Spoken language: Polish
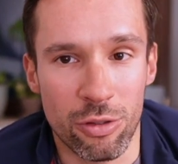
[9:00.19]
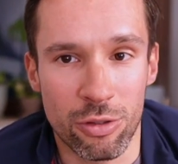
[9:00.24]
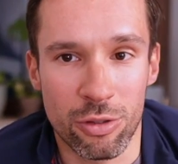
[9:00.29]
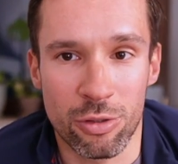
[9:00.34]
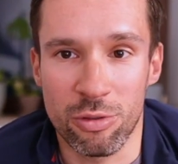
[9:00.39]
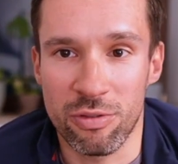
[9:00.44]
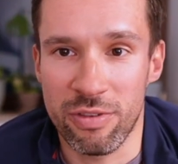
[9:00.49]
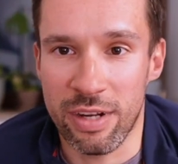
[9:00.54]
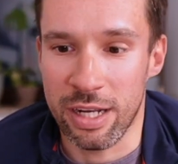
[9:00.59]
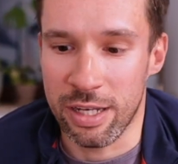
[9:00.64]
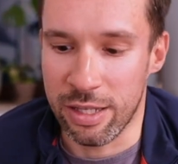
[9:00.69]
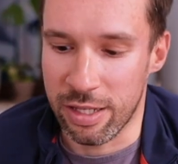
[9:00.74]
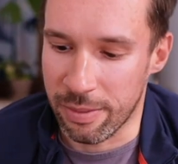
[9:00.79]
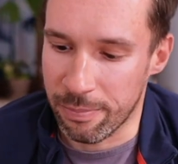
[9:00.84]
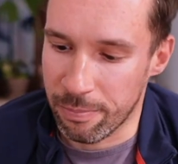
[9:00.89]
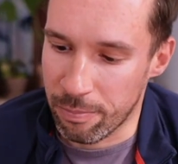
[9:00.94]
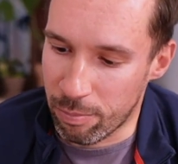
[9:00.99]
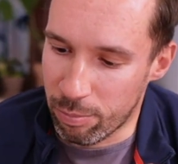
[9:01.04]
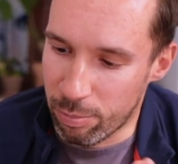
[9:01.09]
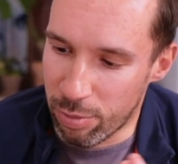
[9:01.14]
odczuwalne.
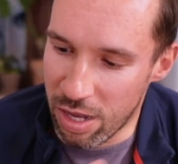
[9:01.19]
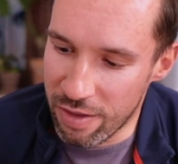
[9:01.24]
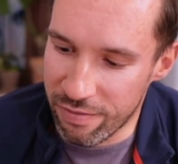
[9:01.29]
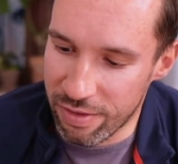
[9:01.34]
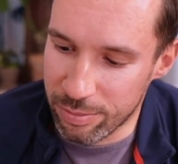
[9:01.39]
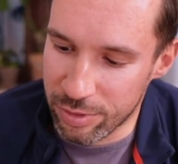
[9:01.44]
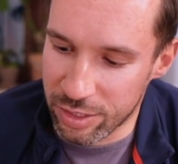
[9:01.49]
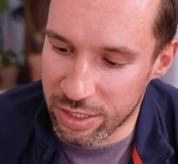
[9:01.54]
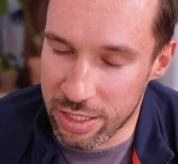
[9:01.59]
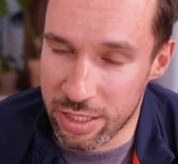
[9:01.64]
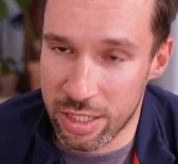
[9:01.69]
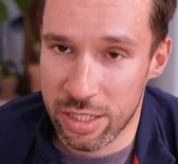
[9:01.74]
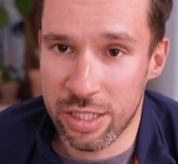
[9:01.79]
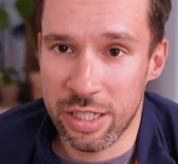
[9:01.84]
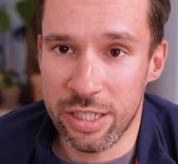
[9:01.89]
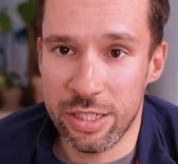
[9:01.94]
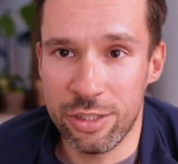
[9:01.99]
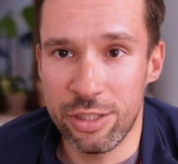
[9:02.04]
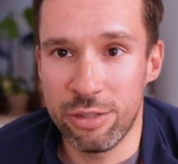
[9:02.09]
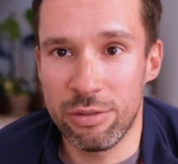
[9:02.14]
Powiem Wam szczerze,
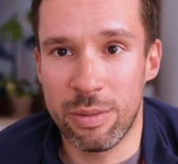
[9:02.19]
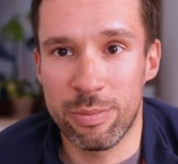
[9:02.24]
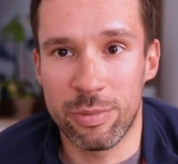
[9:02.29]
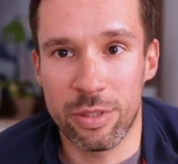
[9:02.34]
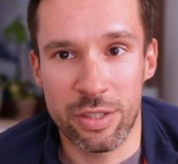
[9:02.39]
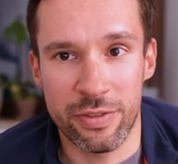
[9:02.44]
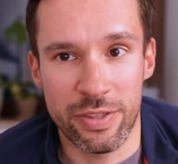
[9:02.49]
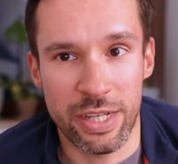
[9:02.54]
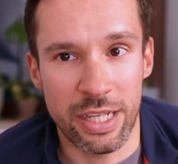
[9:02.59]
że jeździłem też w